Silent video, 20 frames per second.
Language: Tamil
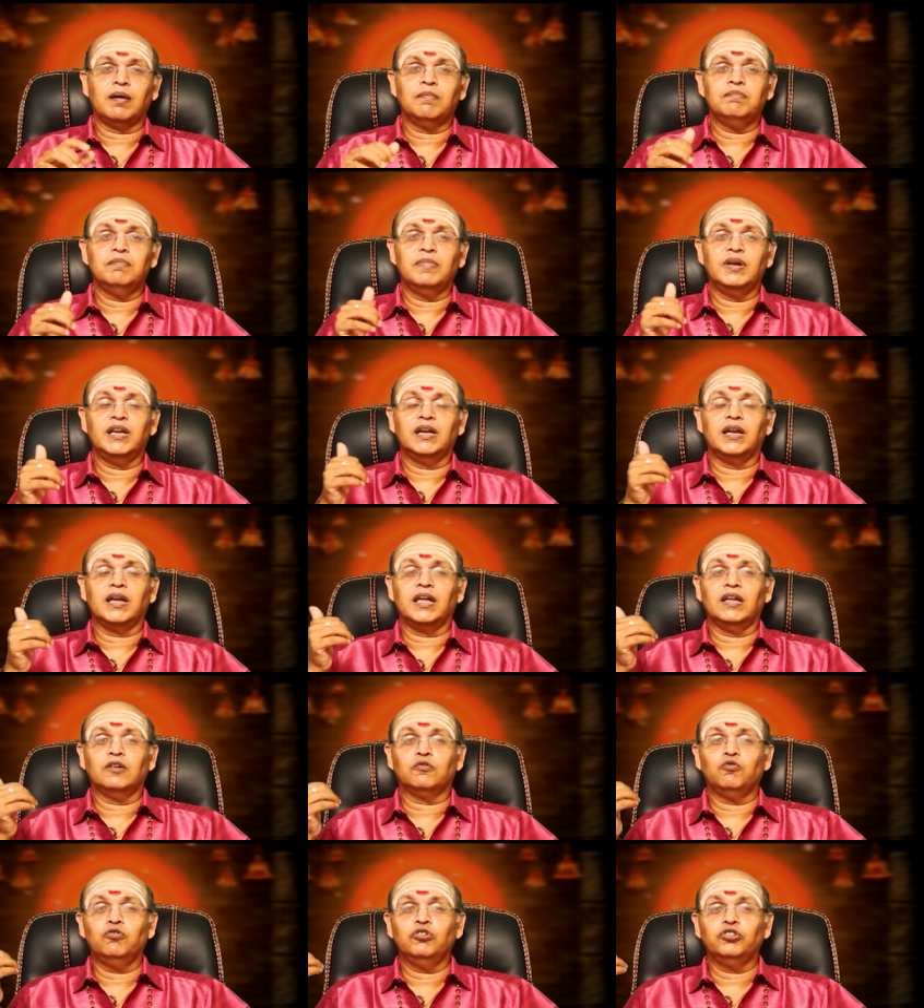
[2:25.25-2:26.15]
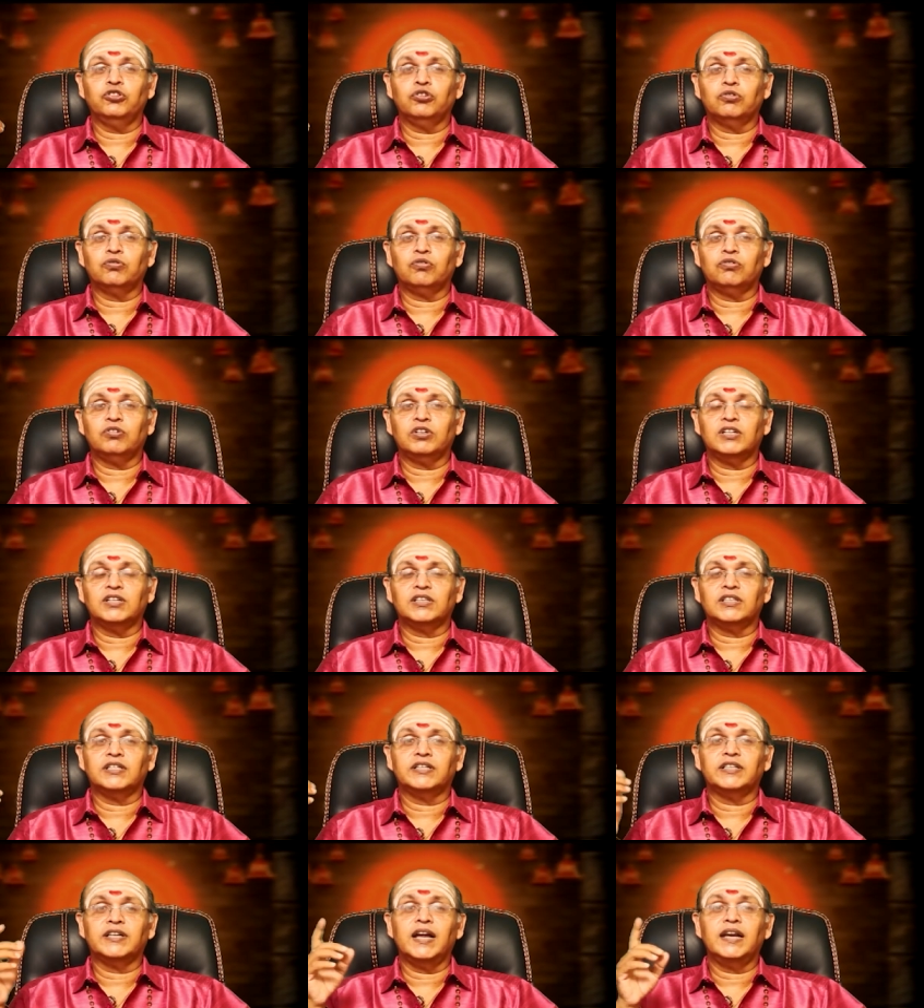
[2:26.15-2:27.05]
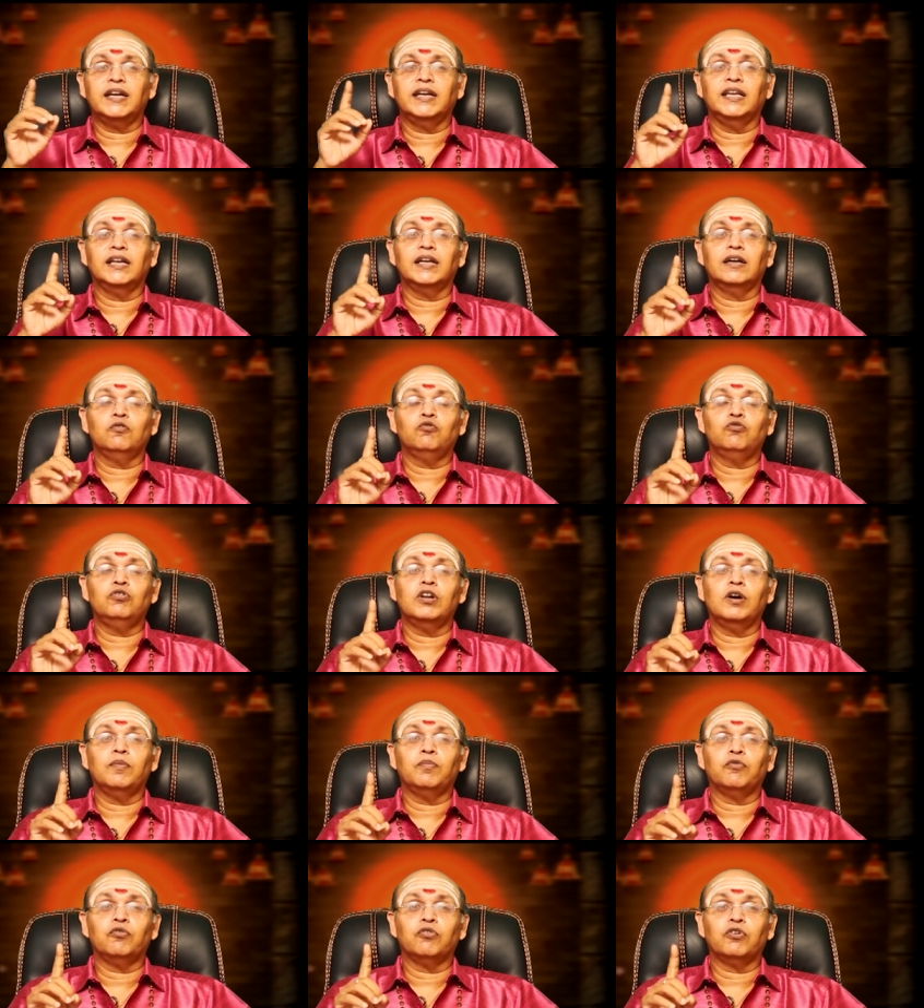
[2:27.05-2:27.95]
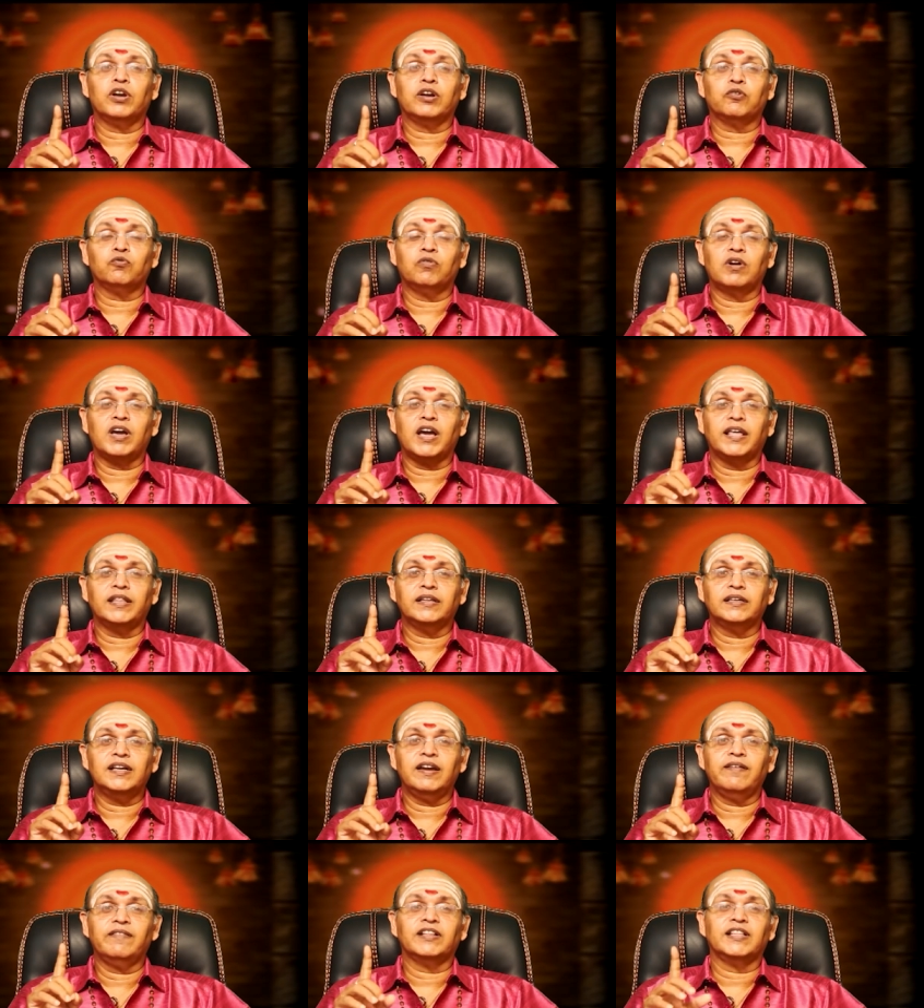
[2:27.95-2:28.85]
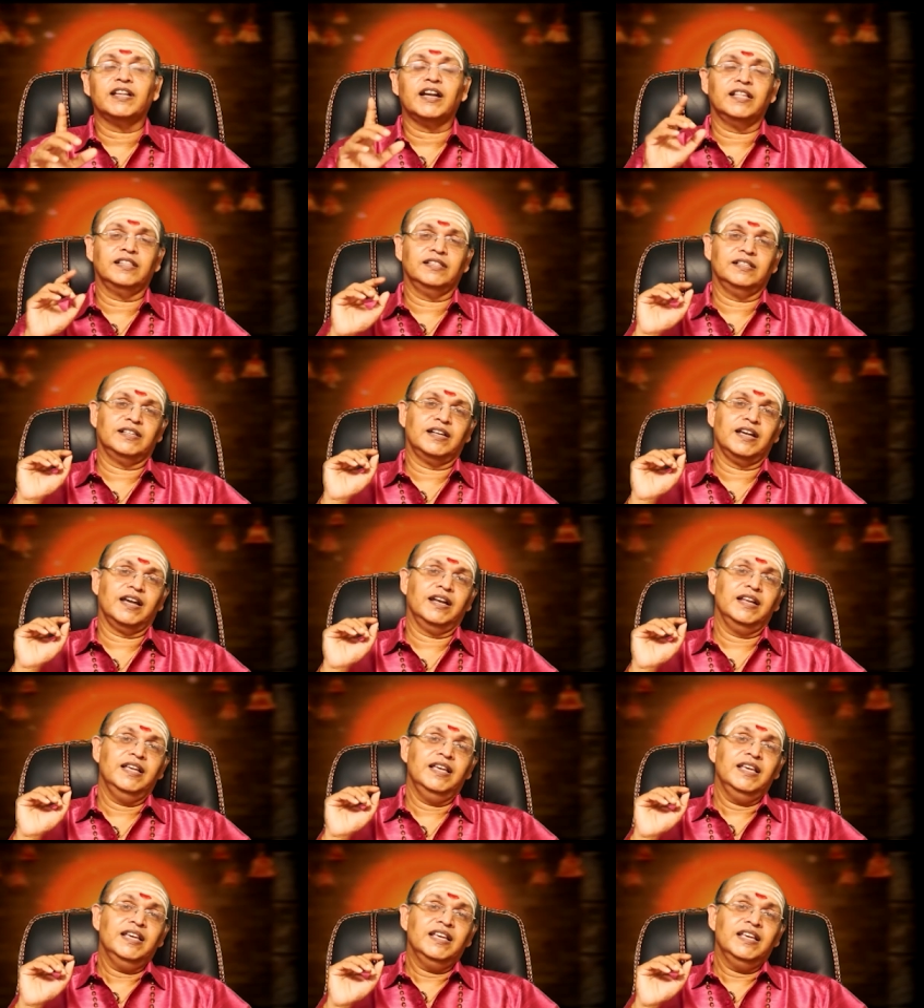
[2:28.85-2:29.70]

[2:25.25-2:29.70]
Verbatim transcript: அம்பிகை குளித்து கொண்டிருக்கின்றார் நீங்கள் உள்ளே போகக்கூடாதுன்னு அவர் தடுத்துட்டார்